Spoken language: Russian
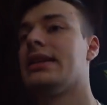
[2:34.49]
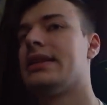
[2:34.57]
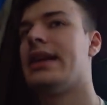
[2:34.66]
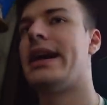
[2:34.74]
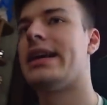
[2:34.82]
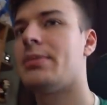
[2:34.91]

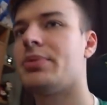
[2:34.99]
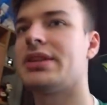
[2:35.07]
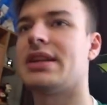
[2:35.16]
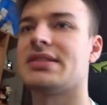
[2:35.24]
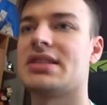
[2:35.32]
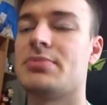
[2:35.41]
Да, я
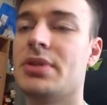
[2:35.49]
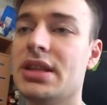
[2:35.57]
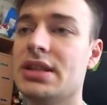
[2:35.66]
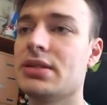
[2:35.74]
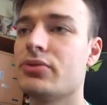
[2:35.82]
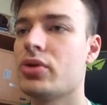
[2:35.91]
пытался
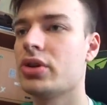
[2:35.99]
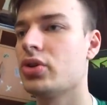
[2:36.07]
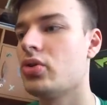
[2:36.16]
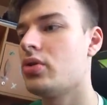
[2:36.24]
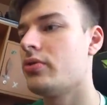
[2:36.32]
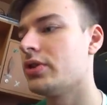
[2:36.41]
сменить его,
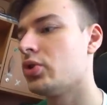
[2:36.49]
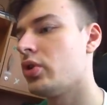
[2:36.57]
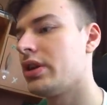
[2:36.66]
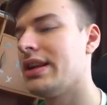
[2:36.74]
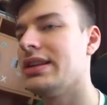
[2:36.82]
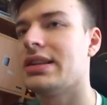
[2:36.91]
но в
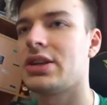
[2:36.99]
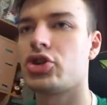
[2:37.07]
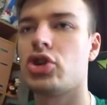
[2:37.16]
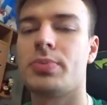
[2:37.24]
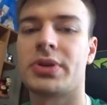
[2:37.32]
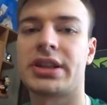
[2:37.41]
итоге не
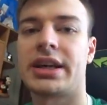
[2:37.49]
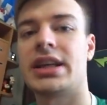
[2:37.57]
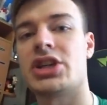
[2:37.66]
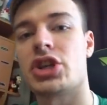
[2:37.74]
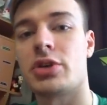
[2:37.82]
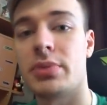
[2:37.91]
нашел
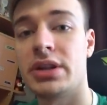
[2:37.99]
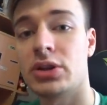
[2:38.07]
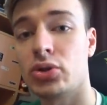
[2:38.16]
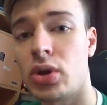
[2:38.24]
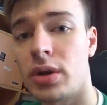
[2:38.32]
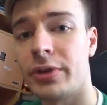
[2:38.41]
подходящих
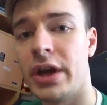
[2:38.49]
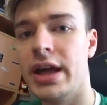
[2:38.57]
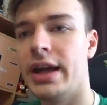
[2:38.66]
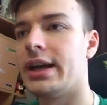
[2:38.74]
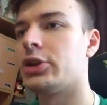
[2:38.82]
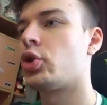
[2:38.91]
мониторов,
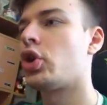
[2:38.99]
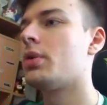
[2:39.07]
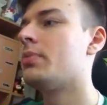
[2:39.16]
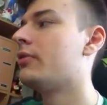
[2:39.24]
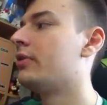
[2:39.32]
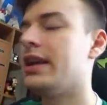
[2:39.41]
которые
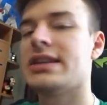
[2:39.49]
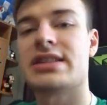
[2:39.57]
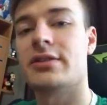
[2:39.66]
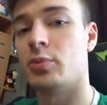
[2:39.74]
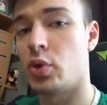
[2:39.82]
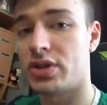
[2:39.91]
бы
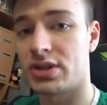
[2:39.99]
влезли в мой